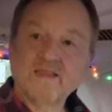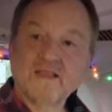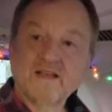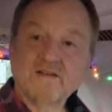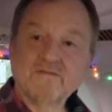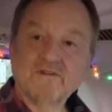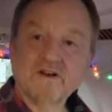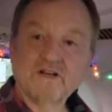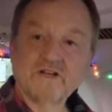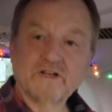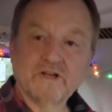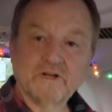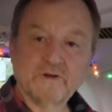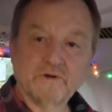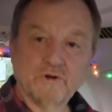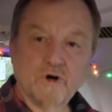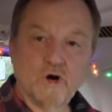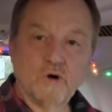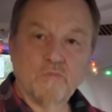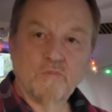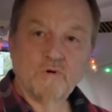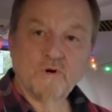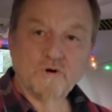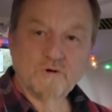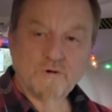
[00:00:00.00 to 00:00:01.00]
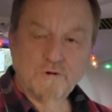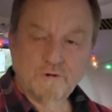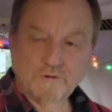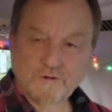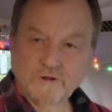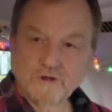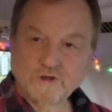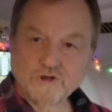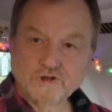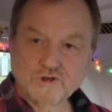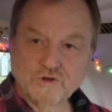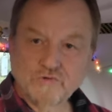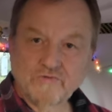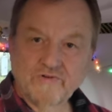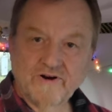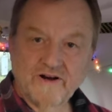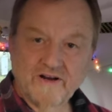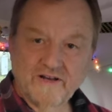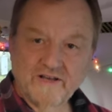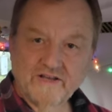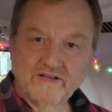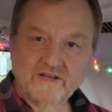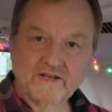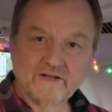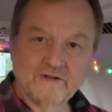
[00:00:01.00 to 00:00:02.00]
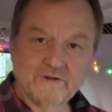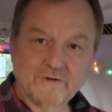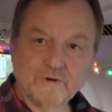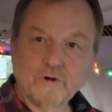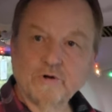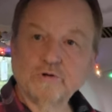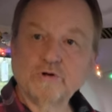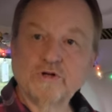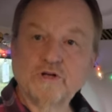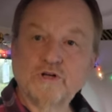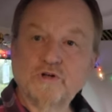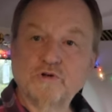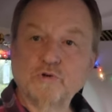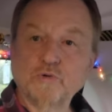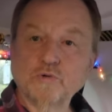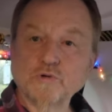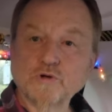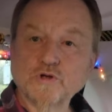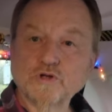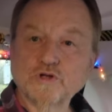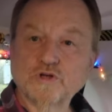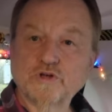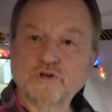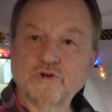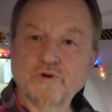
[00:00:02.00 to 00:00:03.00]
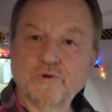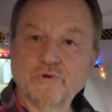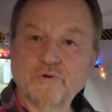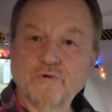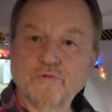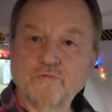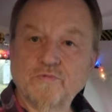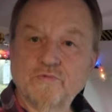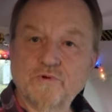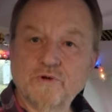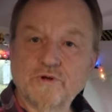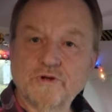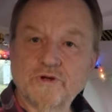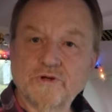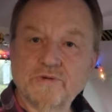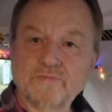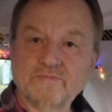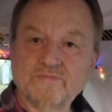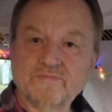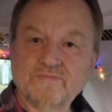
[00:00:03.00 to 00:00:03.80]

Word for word: Was dann aber glücklicherweise doch nie durchgezogen wurde.